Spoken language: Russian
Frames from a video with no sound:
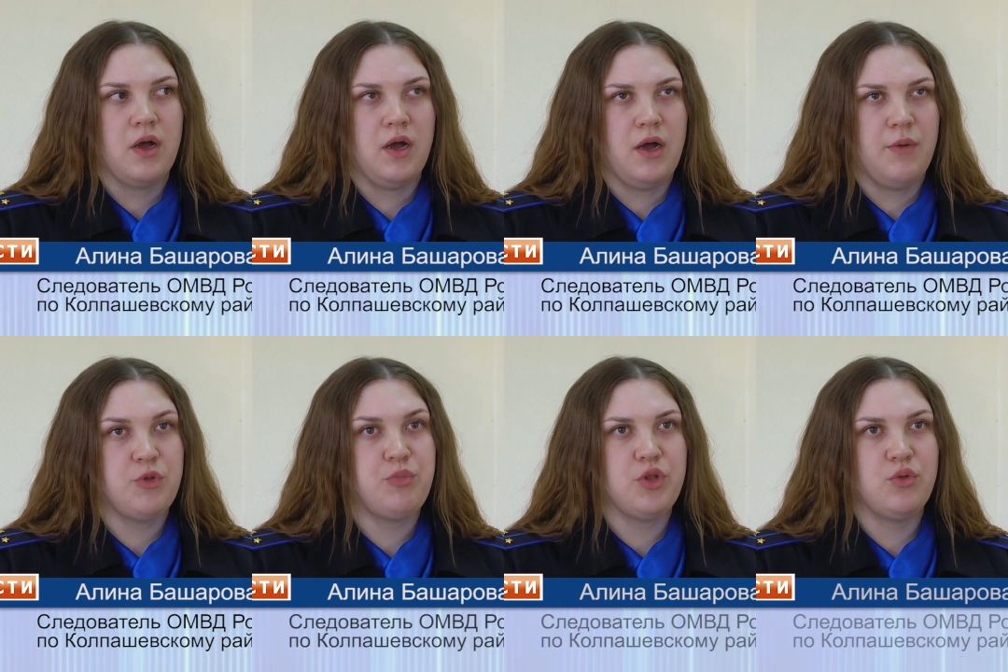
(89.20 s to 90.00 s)
э,
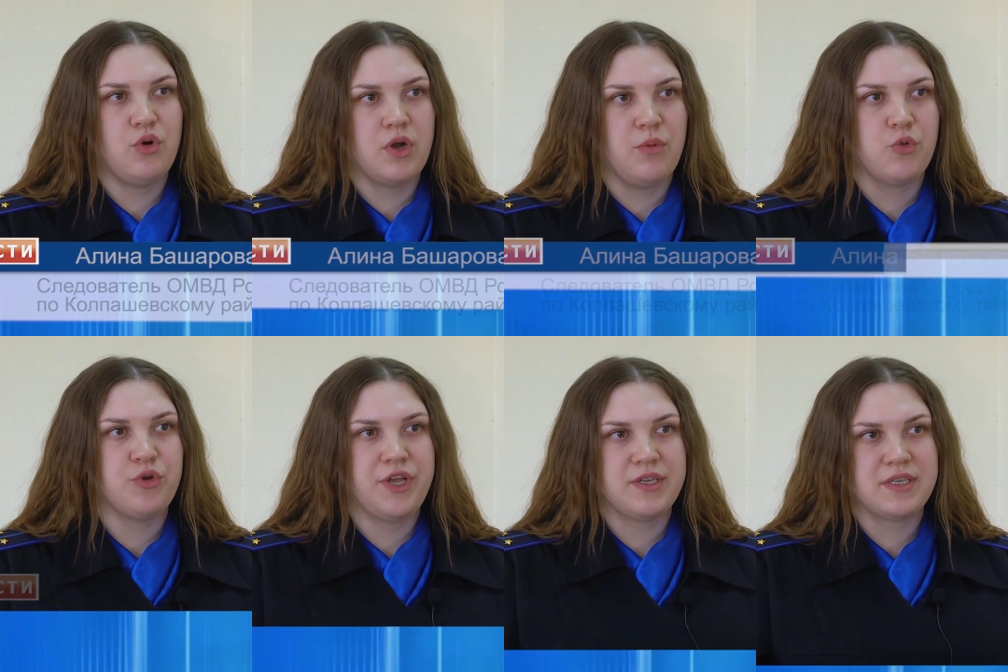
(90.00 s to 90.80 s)
под предлогом
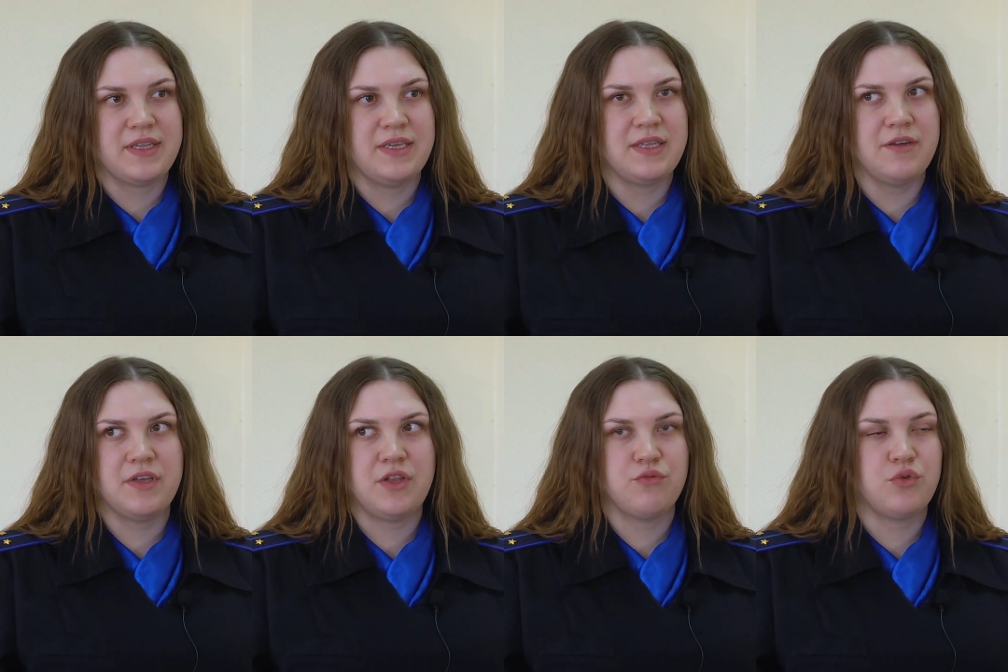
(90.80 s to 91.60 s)
курьерской
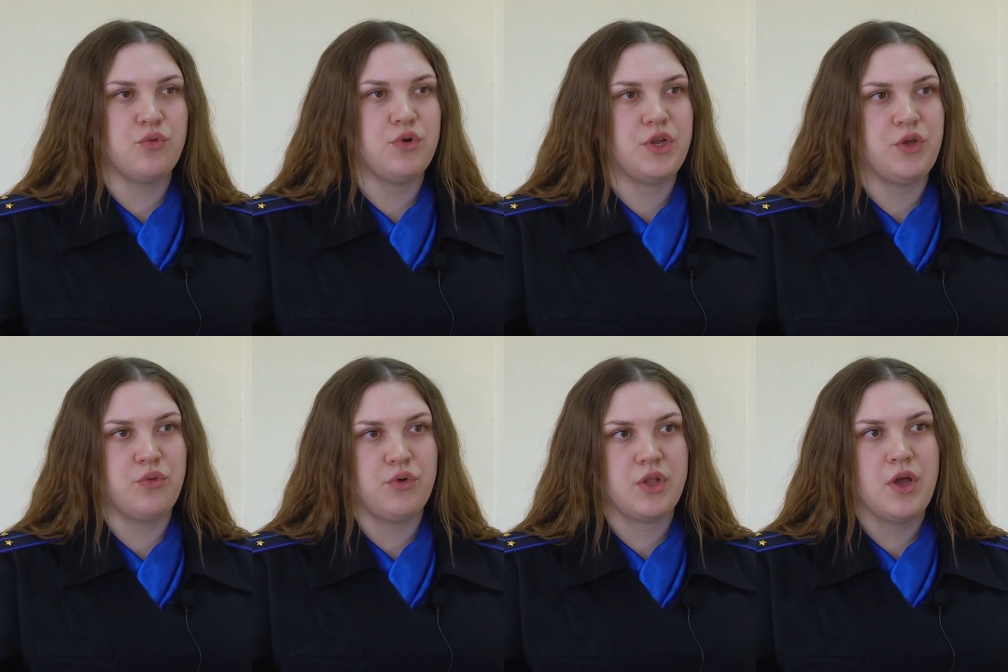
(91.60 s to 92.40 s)
доставки там в другой
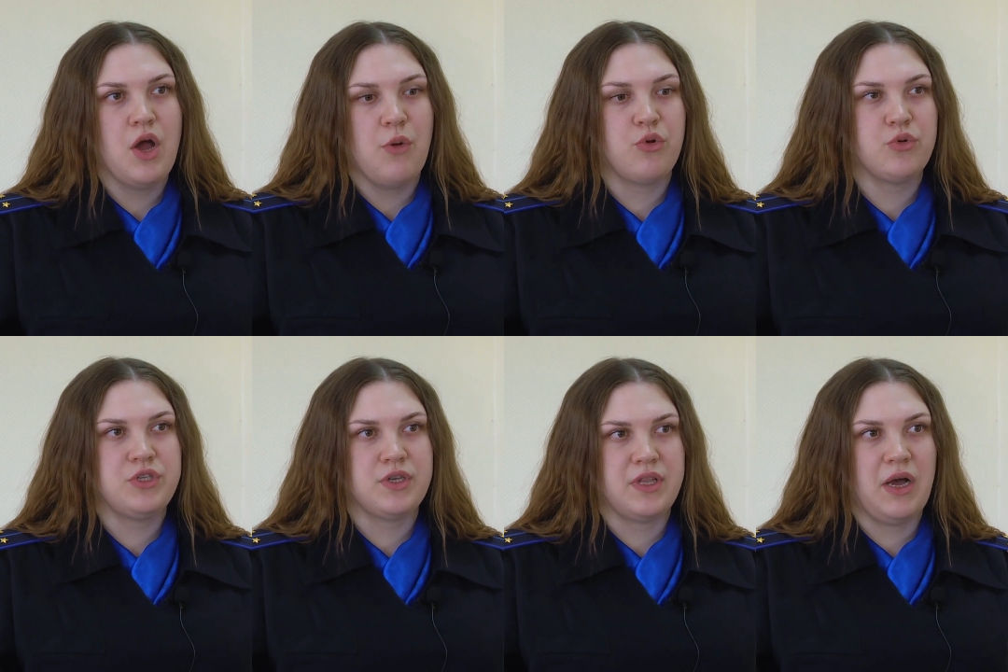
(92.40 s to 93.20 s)
регион
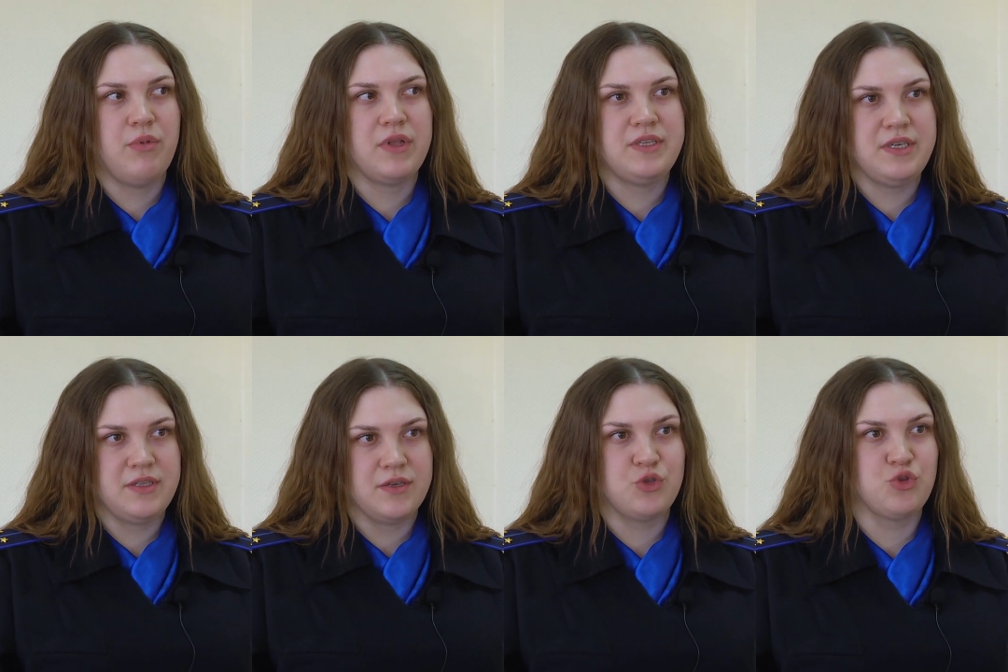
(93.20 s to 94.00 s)
просят
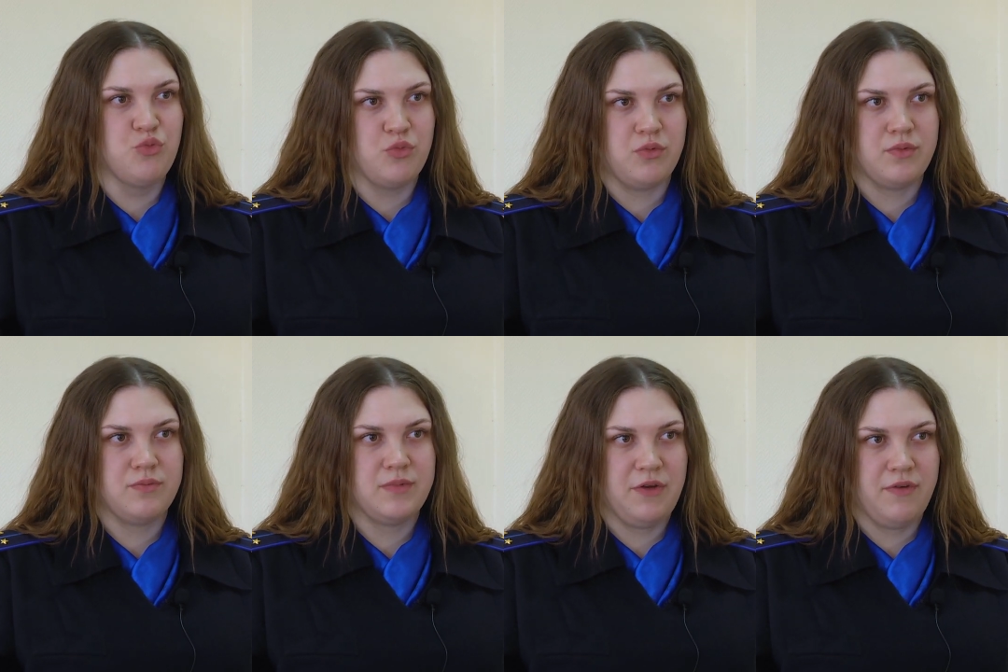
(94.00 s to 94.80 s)
оплатить сумму
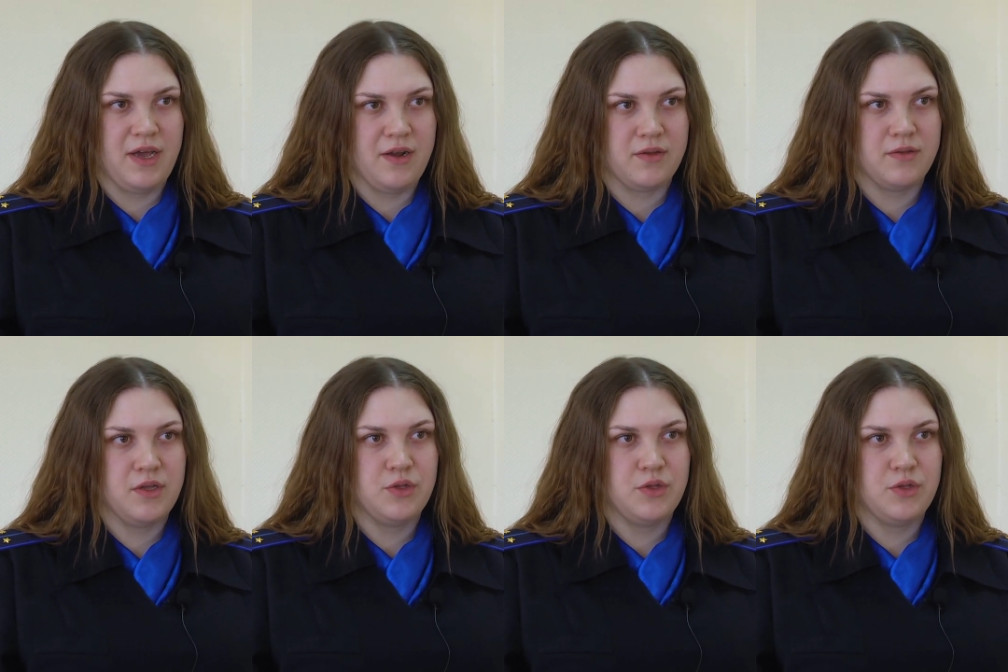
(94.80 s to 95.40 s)
товара,